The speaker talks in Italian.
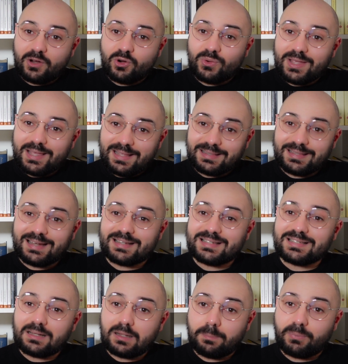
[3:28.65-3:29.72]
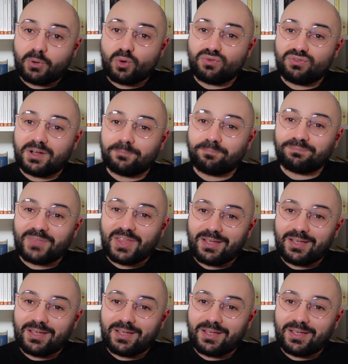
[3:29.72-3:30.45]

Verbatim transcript: a noi interessa la prova